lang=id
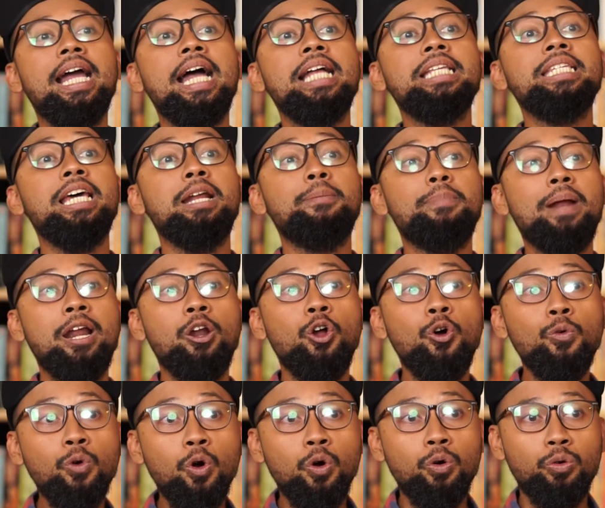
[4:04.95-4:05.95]
Ganjar
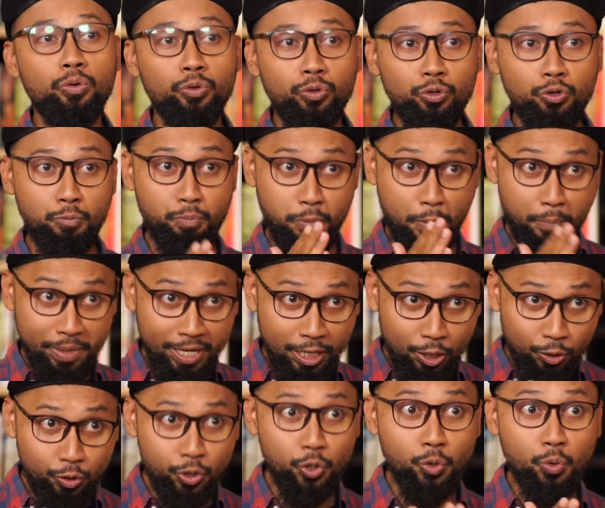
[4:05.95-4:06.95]
Pranowo untuk
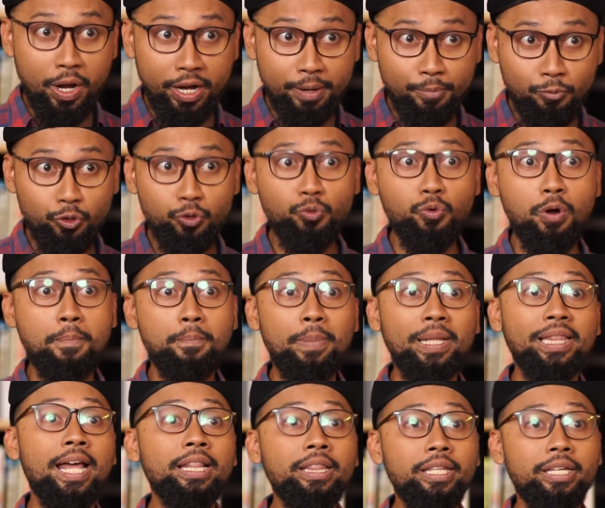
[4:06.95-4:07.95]
pemilu
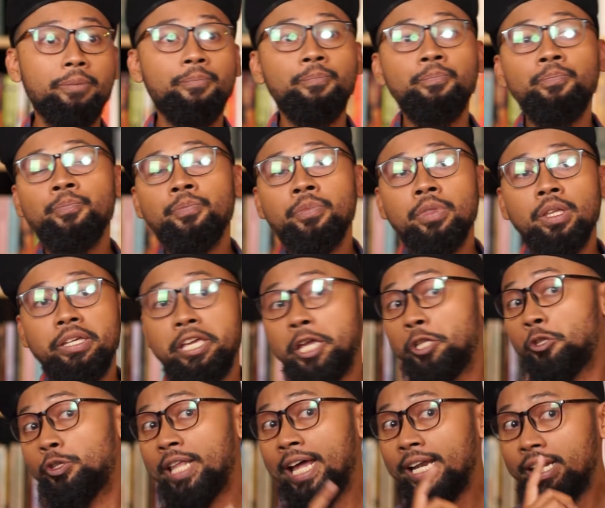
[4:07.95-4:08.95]
2024 nanti.
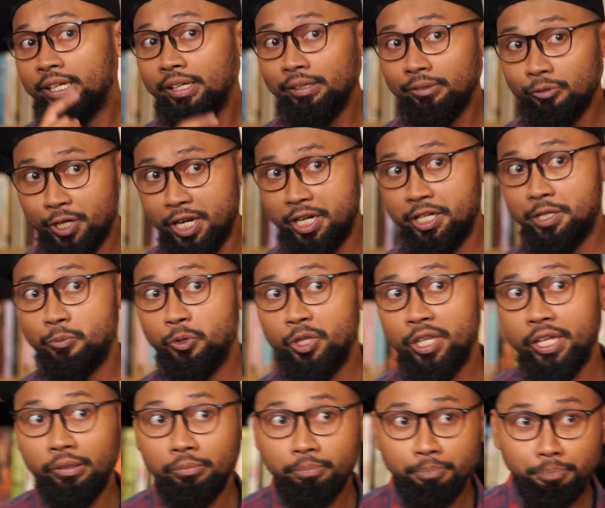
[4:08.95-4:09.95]
Yaitu tadi udah
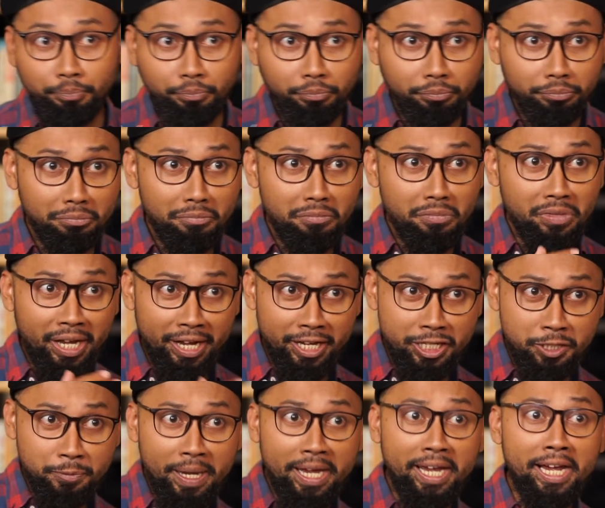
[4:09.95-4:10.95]
disebutin
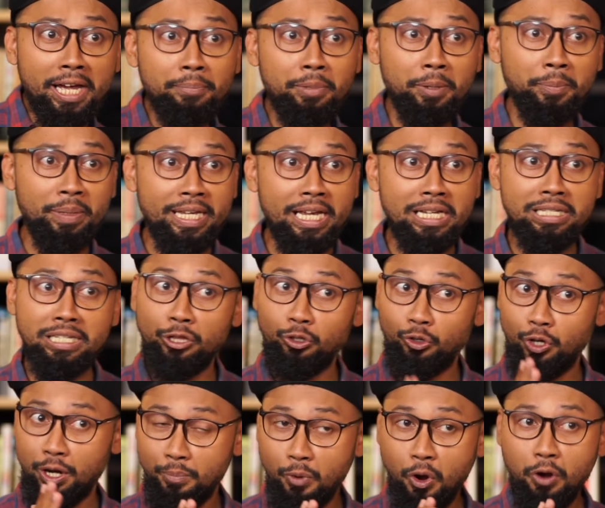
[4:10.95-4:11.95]
SBY kan mimpinya satu
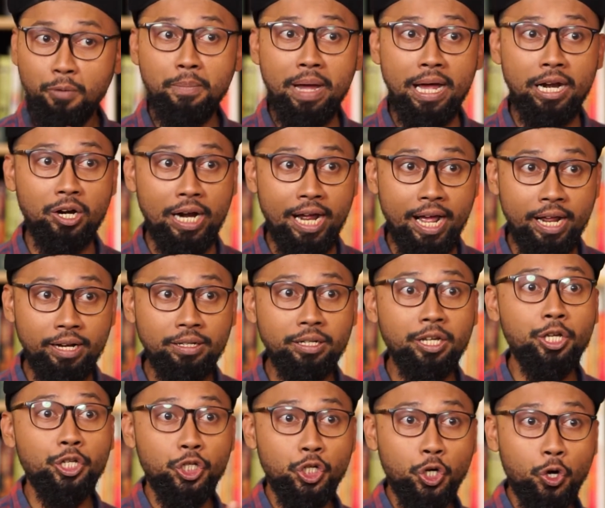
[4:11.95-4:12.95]
gerbong barengan
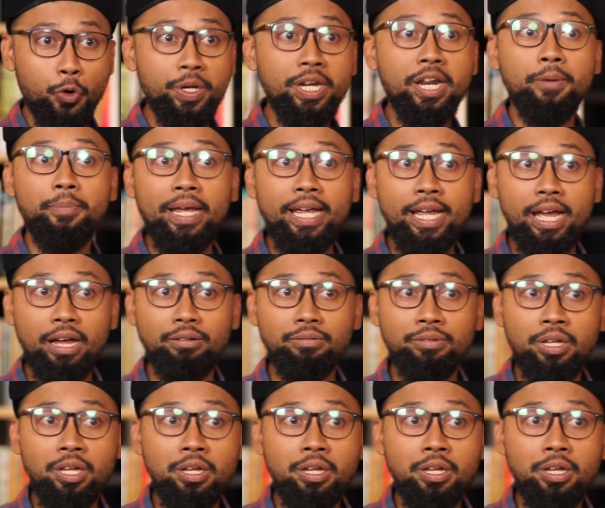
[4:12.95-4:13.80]
Jokowi dan Mega.